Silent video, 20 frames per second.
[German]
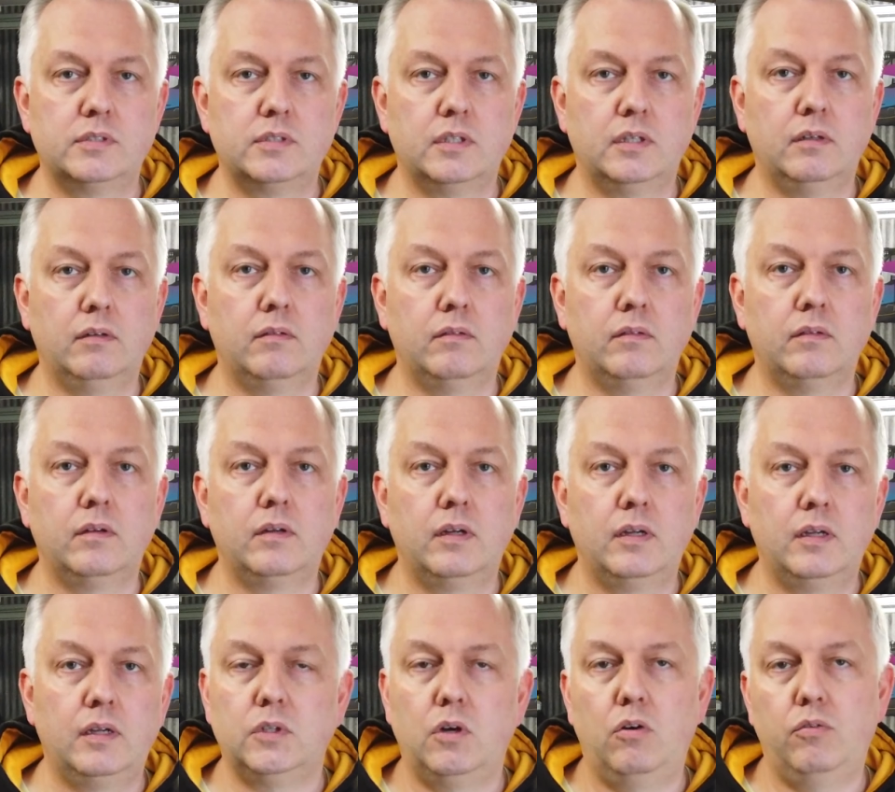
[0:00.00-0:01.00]
dann
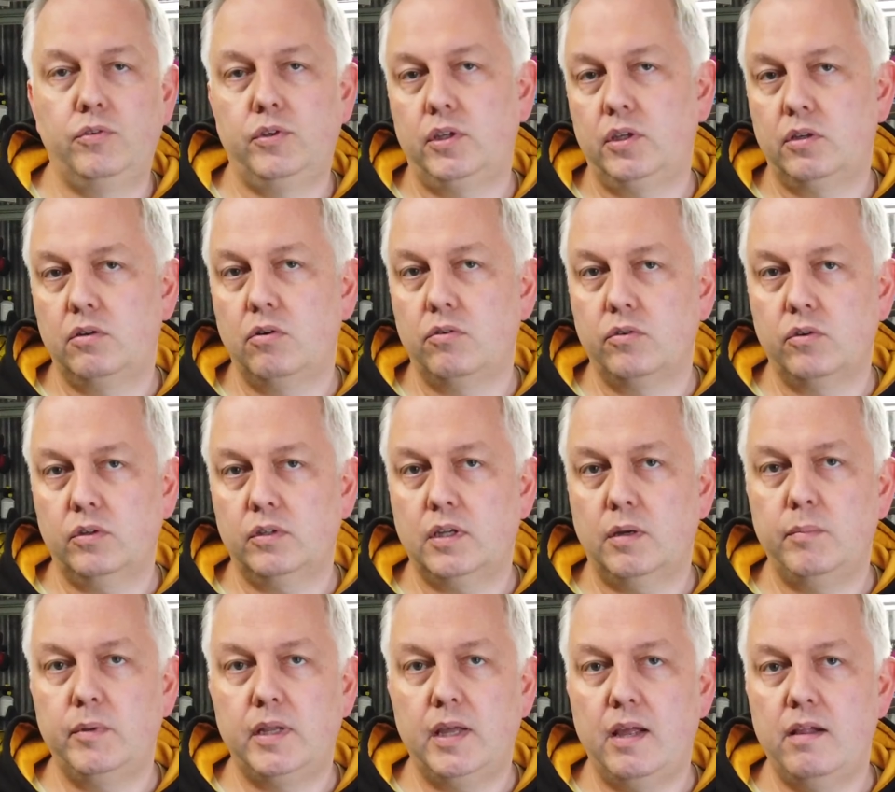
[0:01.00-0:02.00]
Hoffe ich, ich konnte euch
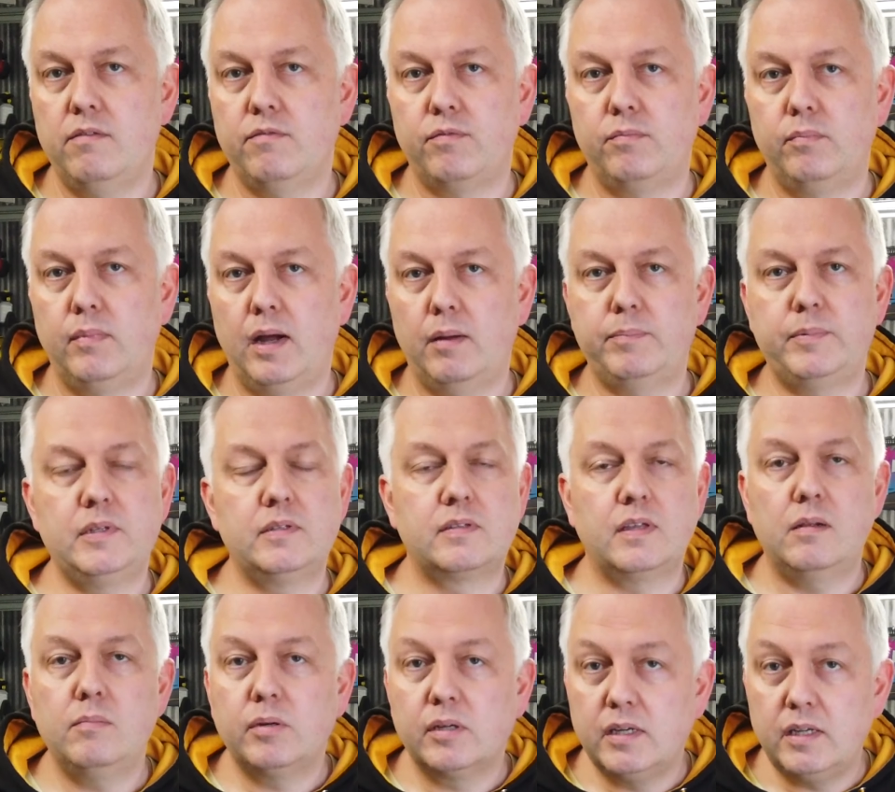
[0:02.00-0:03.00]
damit helfen. Habt ihr
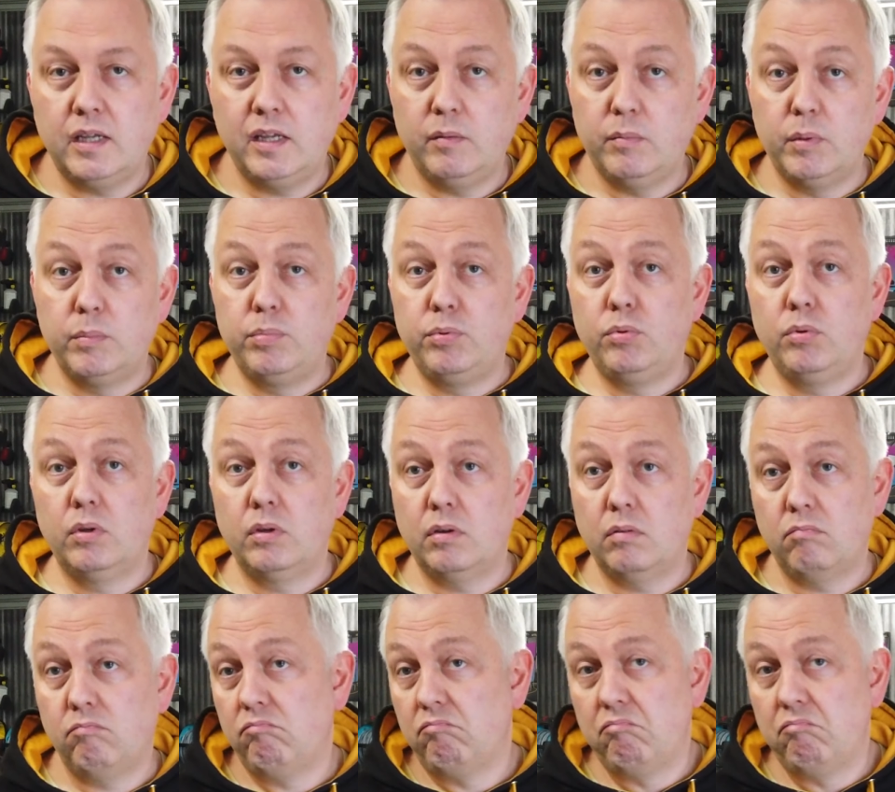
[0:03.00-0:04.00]
selber eine Hebebühne?